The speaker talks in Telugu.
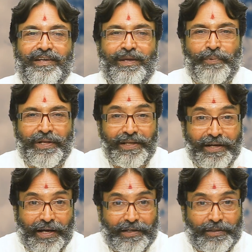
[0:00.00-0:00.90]
ఈ
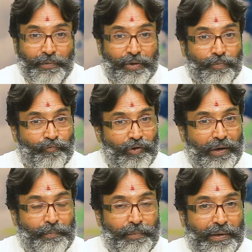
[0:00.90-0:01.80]
బ్రీదింగ్ కరెక్ట్ మీకు
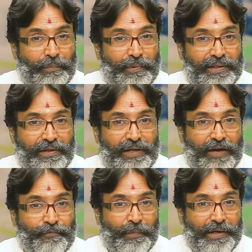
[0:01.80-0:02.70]
ఫుల్ అబ్డమినల్ బ్రీదింగ్
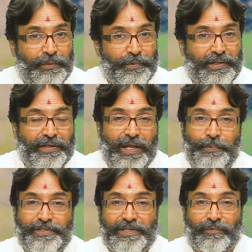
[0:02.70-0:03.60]
డయాఫ్రమాటిక్ బ్రీదింగ్
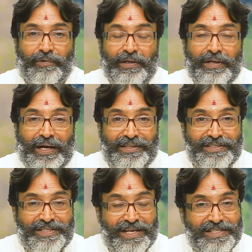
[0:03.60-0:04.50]
నేర్పించాను
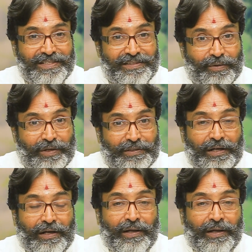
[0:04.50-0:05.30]
అది చేసిన తర్వాత